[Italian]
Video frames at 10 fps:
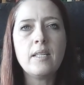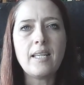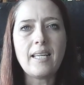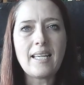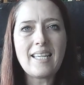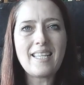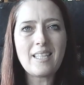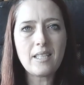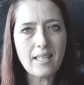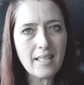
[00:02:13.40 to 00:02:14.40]

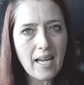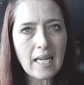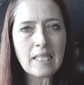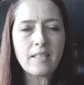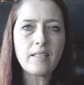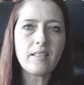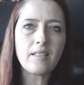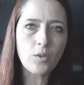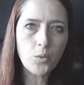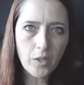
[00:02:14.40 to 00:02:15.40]
E negli
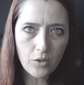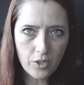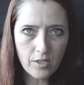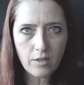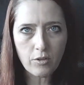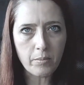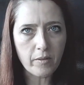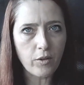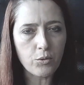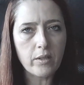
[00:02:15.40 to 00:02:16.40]
anni in cui ho gestito il
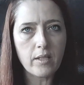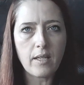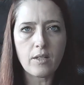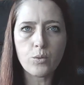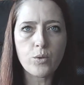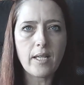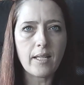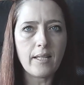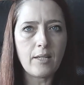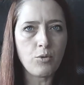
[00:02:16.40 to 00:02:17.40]
profilo Twitter della
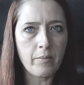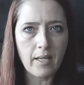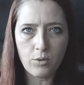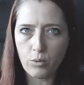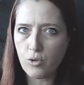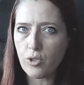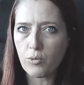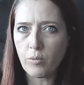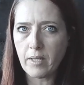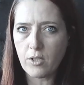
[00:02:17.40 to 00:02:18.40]
Crusca, dal 2012
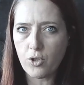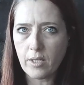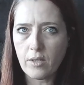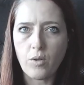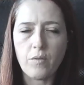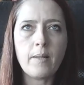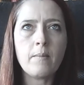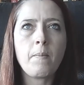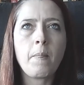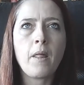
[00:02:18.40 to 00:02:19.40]
al
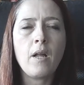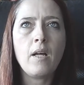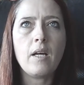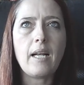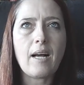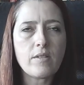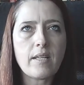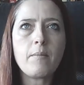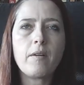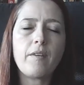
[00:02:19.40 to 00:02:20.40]
2019, la
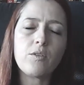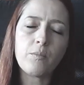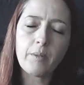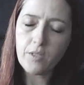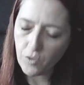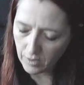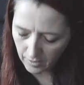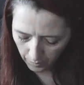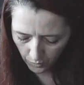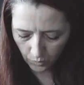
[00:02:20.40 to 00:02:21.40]
cosa che mi ha fatto impressione
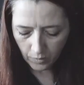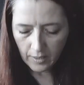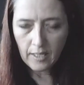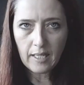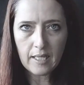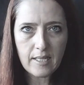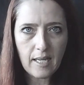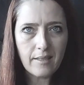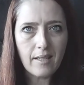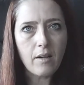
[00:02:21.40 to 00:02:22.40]
di più è
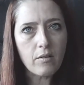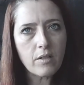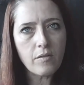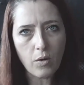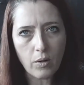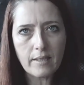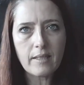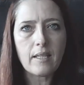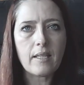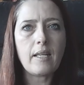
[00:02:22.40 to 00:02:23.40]
stata che ogni
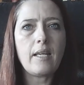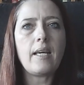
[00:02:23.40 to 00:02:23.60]
volta che